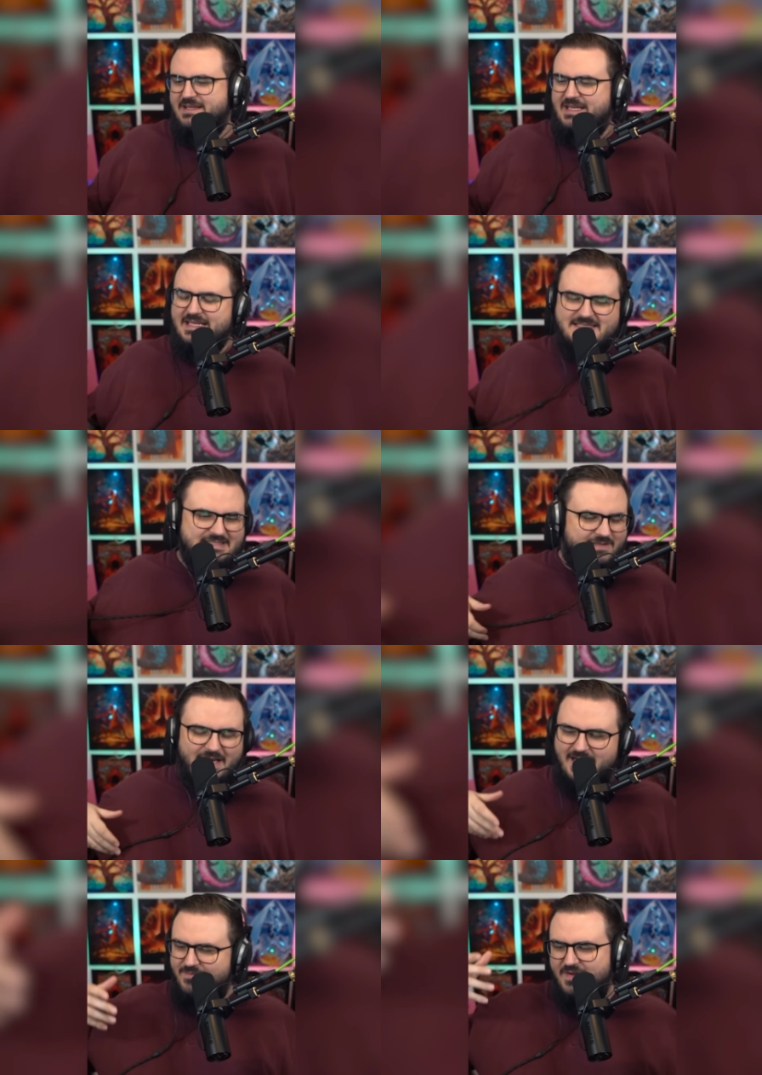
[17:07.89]
Jetzt,
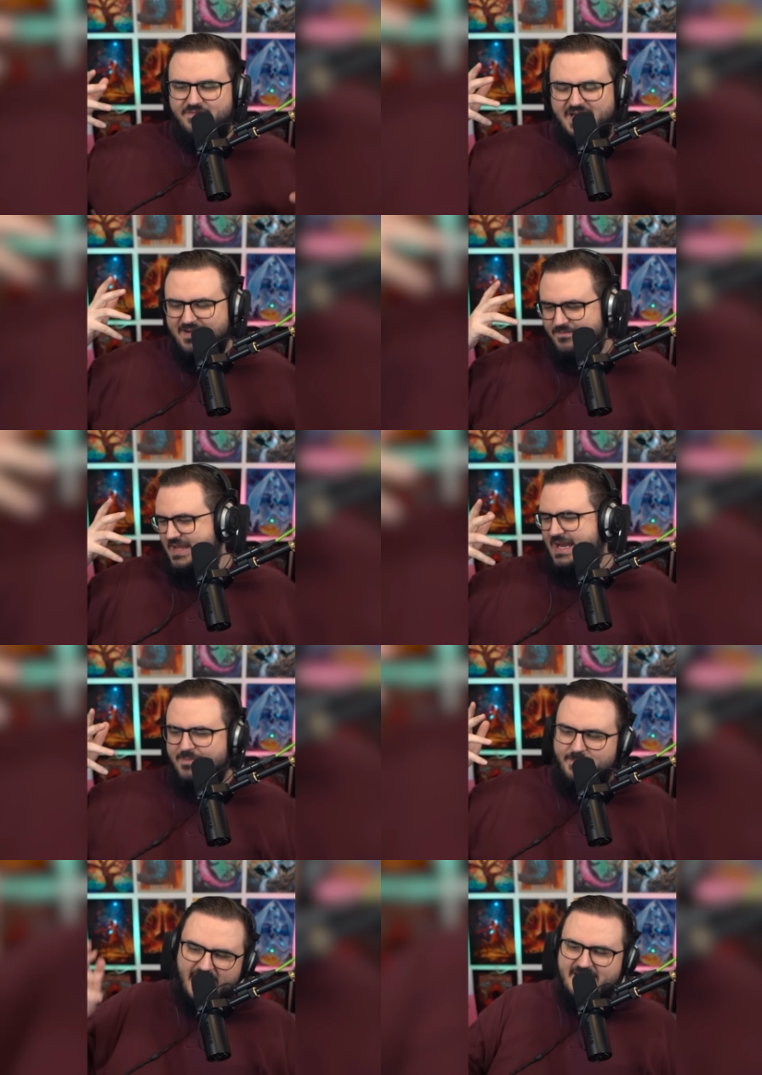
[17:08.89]
ach, wer, wer, ach
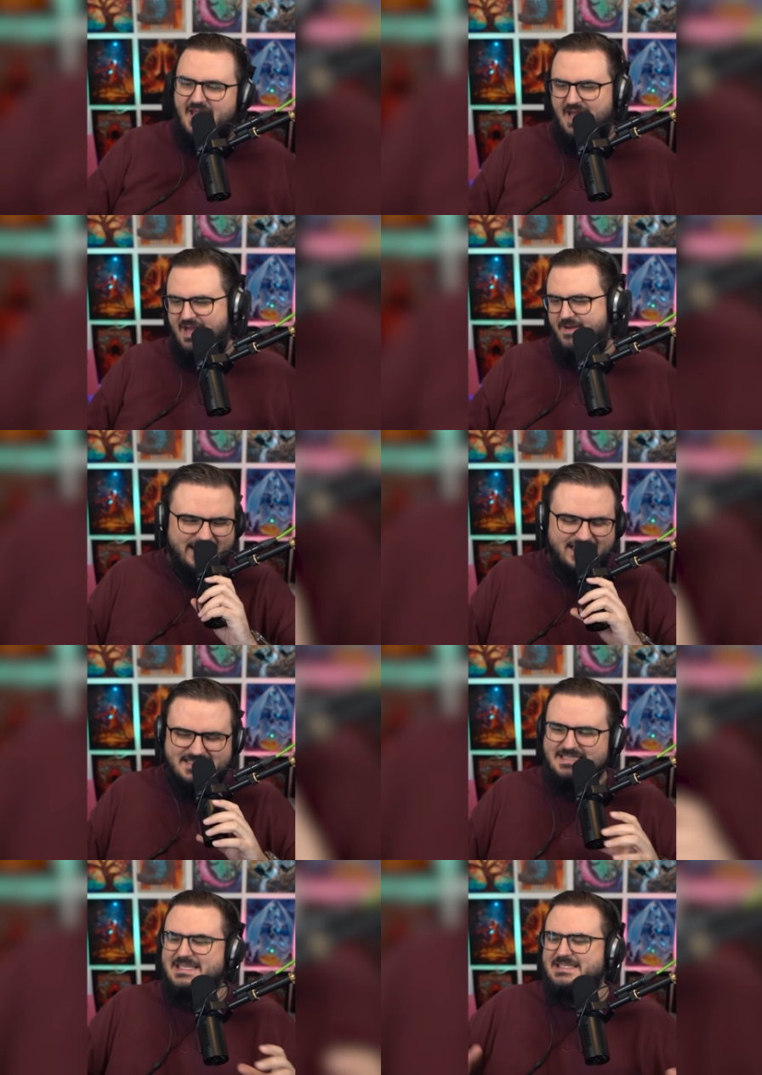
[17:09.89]
Mann, ey. Jetzt
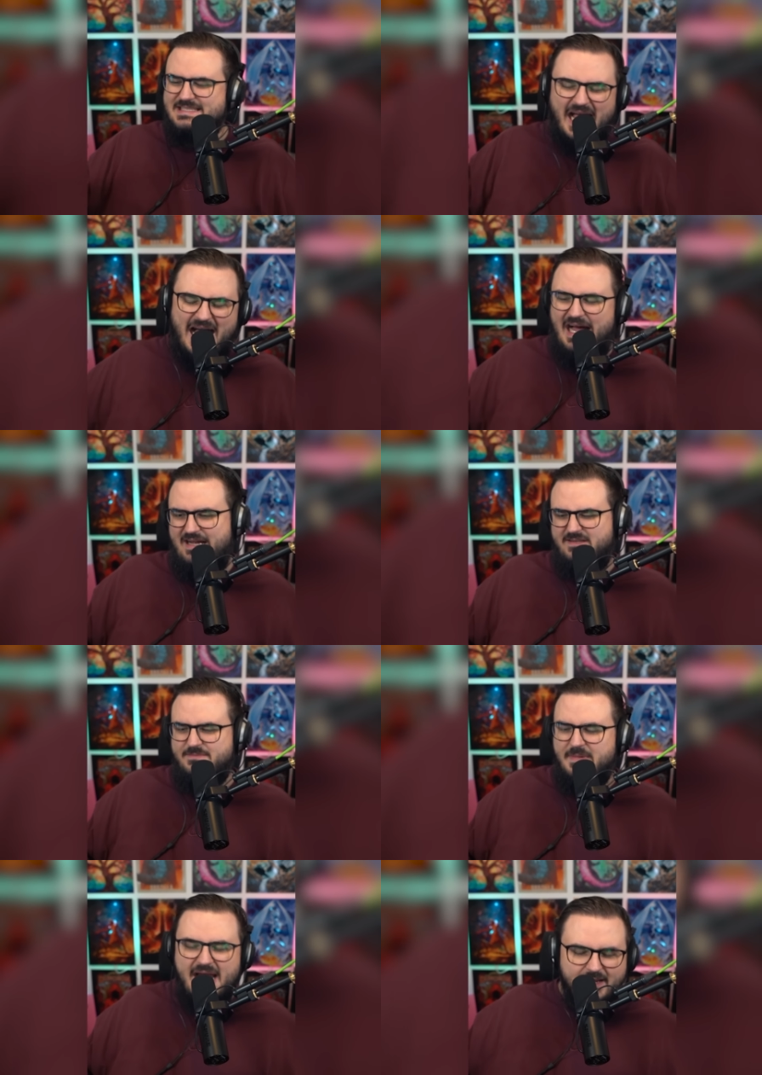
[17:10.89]
ist das da.
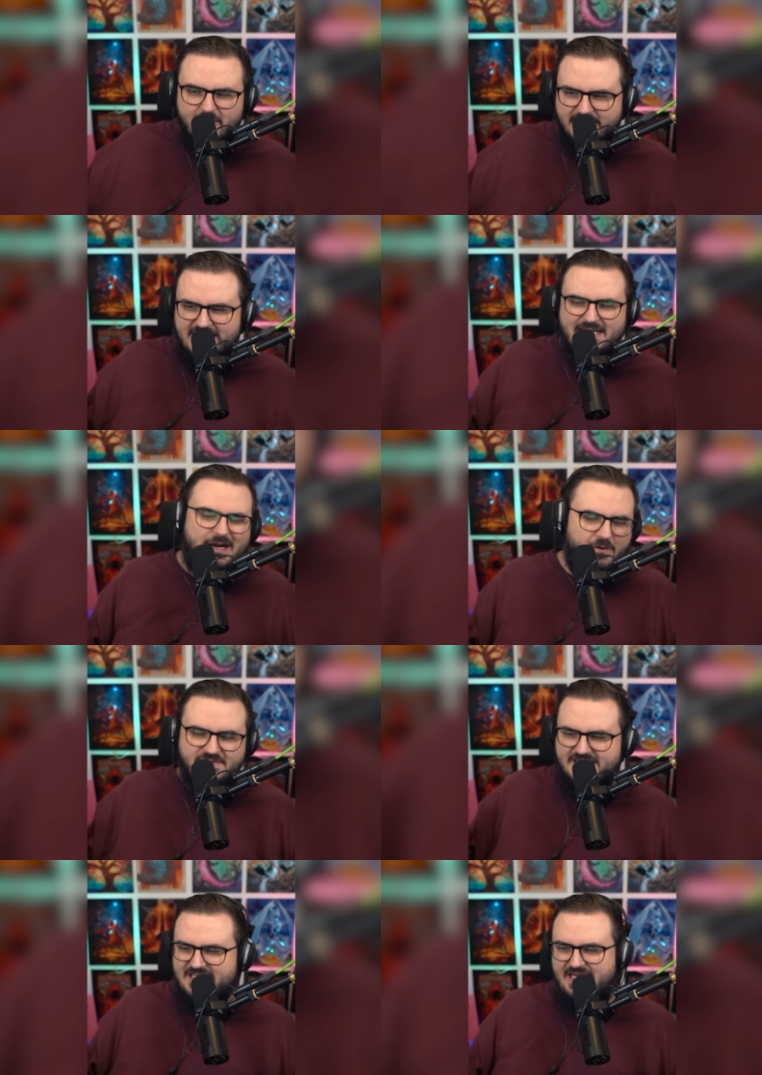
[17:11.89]
Mein Gott, dann kauf
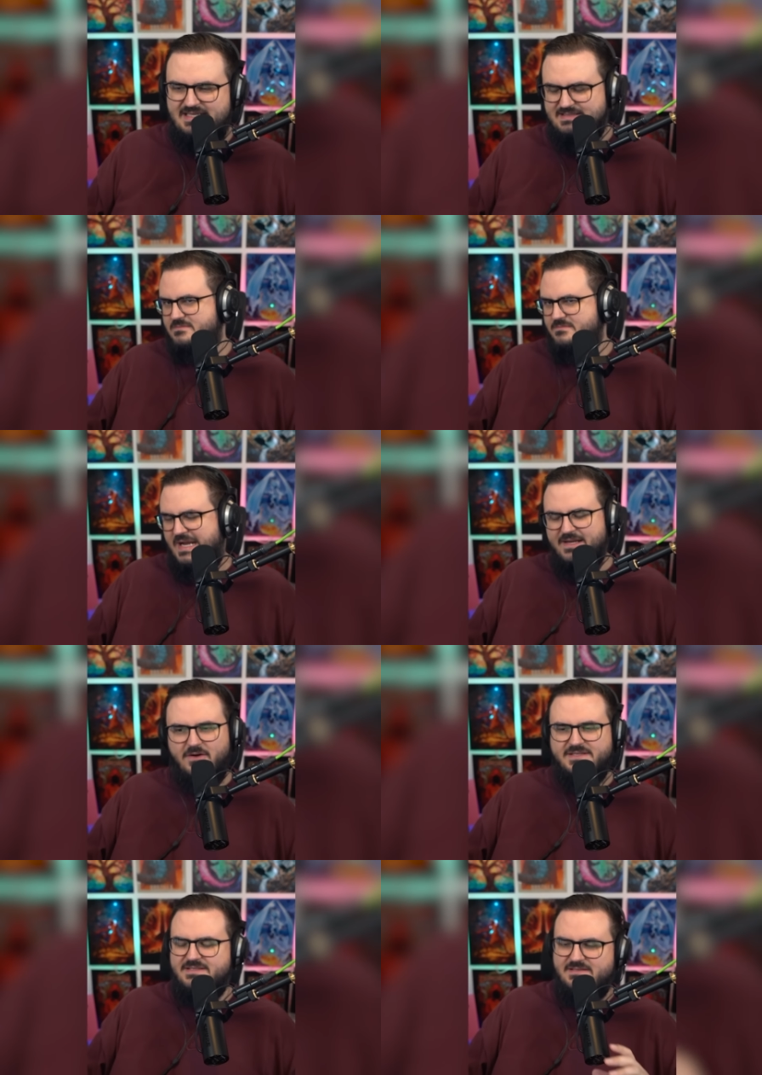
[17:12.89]
das halt. Mein
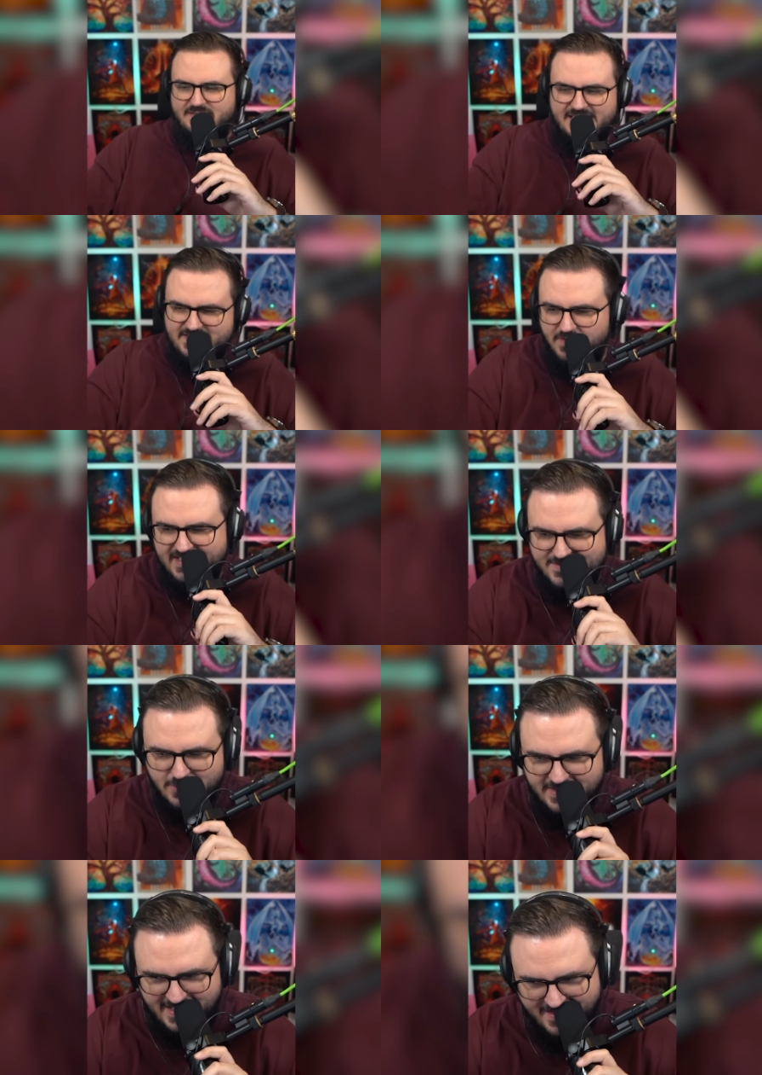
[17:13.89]
Gott. Ist doch jetzt
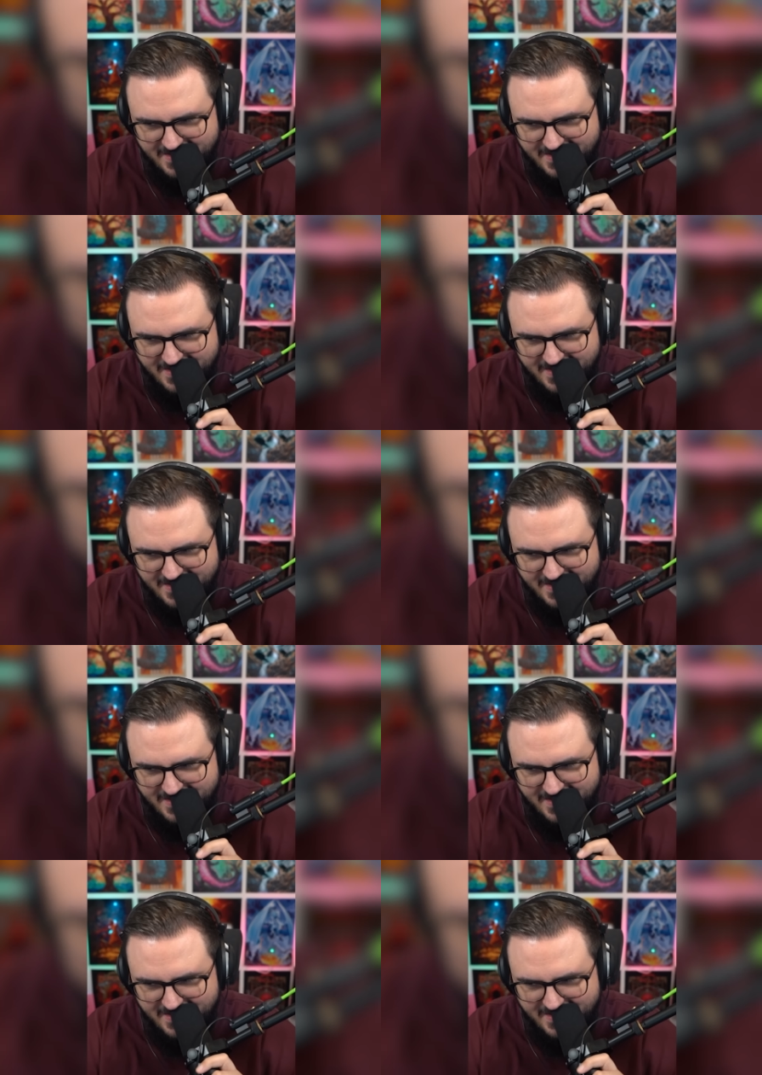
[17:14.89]
schon da.